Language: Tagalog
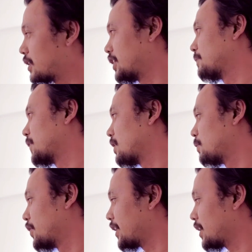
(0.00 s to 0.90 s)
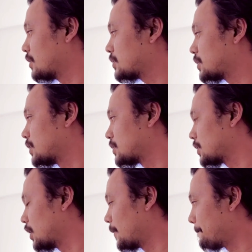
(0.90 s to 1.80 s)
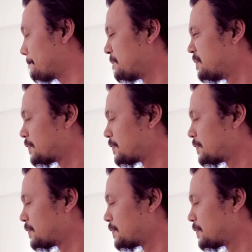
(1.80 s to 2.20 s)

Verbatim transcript: kining mga burning houses, um,